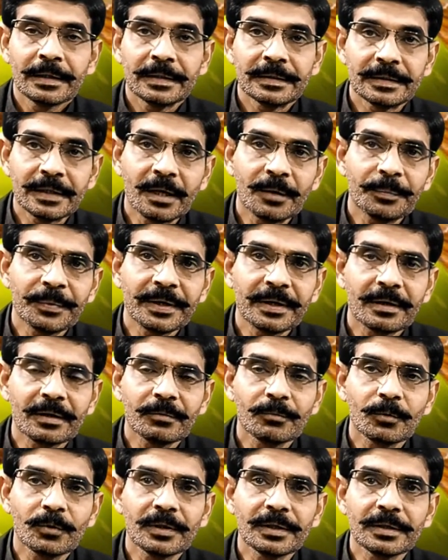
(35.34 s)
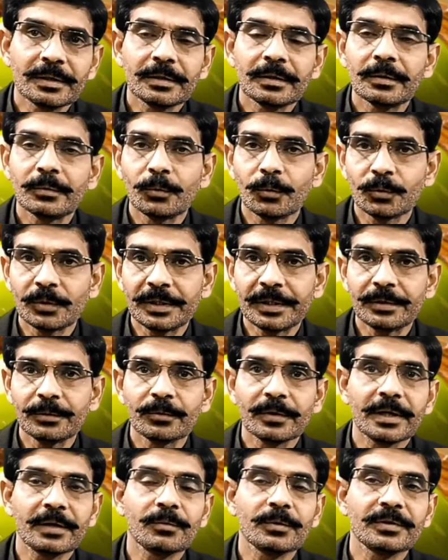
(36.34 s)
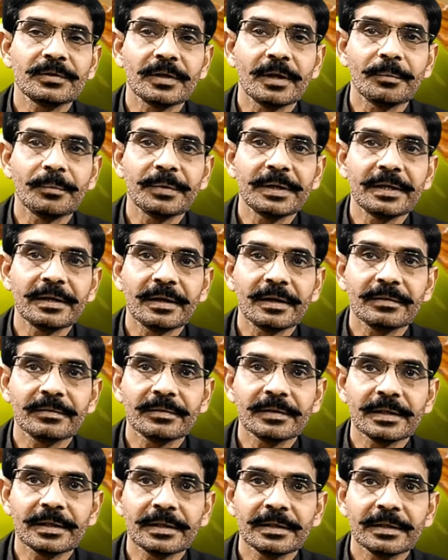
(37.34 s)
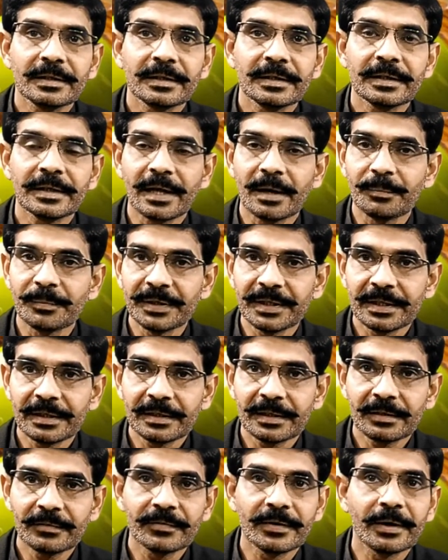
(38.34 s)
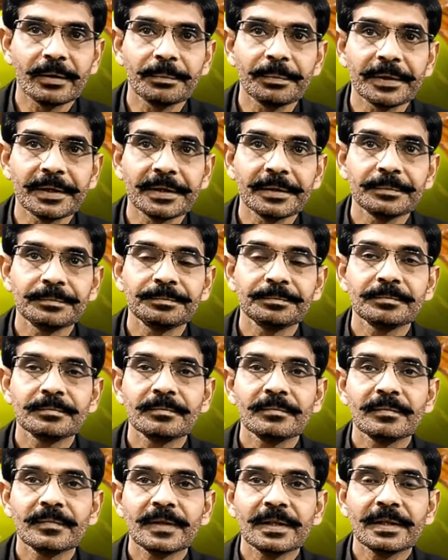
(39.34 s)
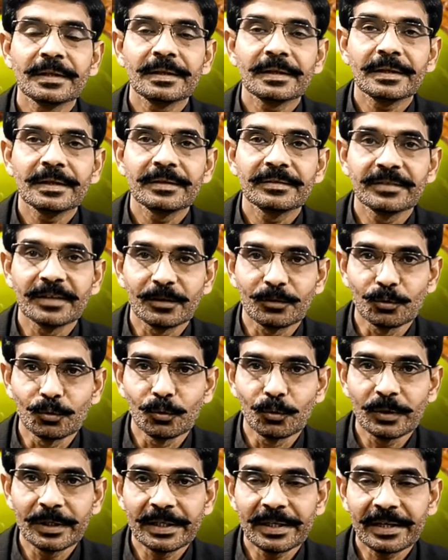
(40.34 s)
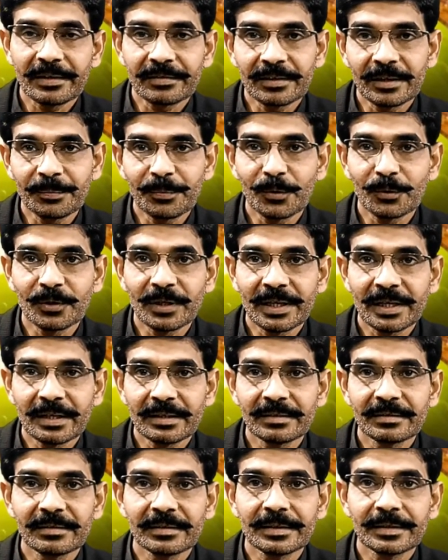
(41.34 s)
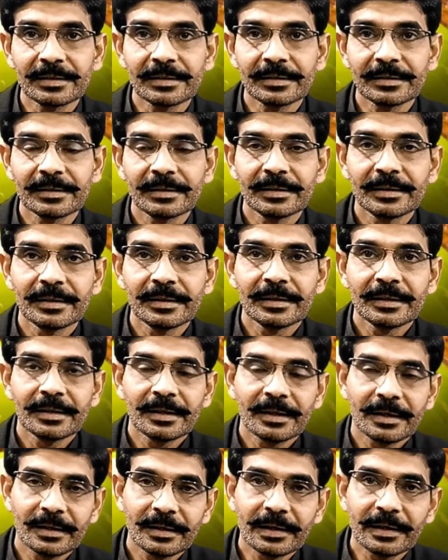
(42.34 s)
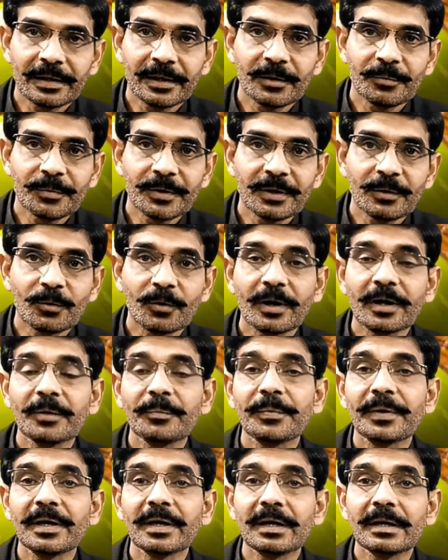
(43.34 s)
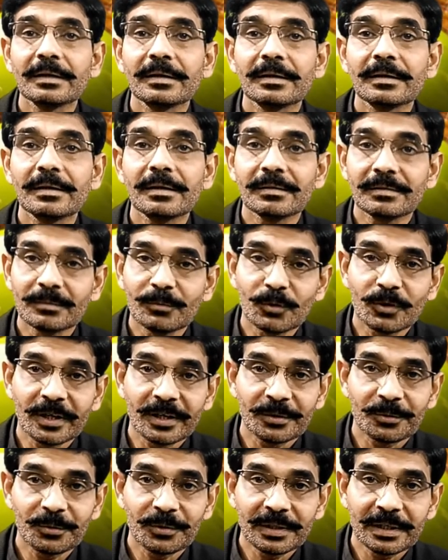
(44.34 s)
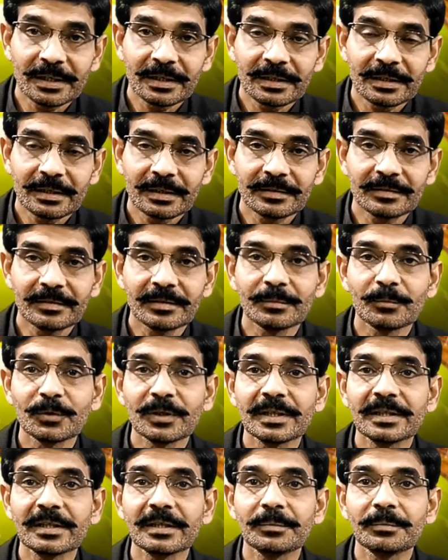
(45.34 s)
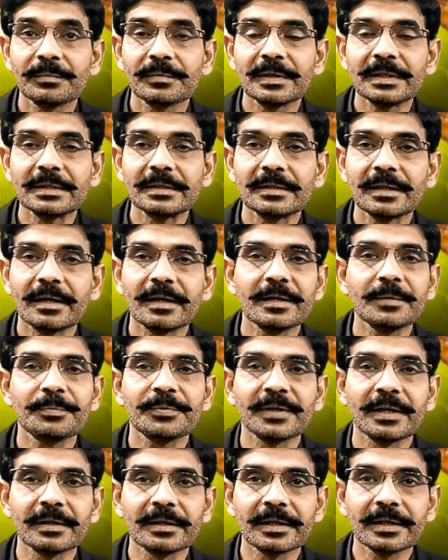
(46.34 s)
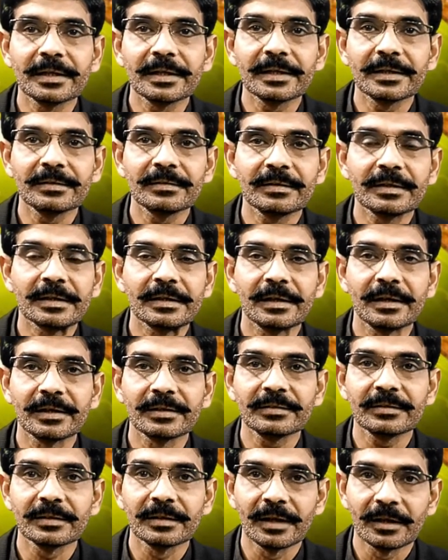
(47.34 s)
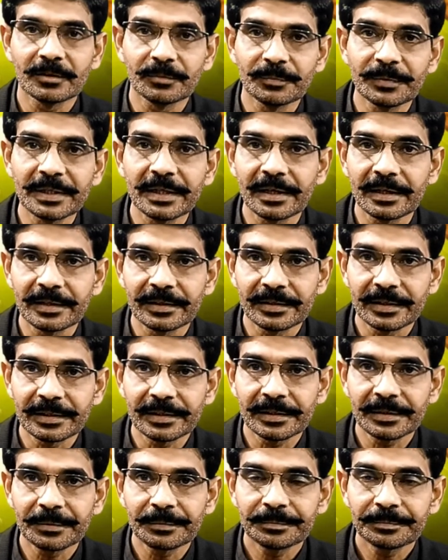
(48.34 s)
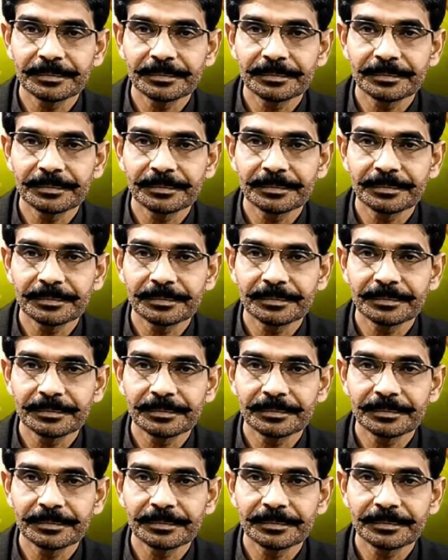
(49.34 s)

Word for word: जहाँ पे अगरवुड ऊद की जो है वो इस्लामी लिहाज से एक अहमियत है वहाँ पे जैतून एक ऐसा पौधा है जिसकी अल्लाह करीम ने कुरान पाक के अंदर कसम उठाई हुई है इसलिए मुझे ये इंतहाई पसंद है कि इसकी काश्त लाजमी करनी चाहिए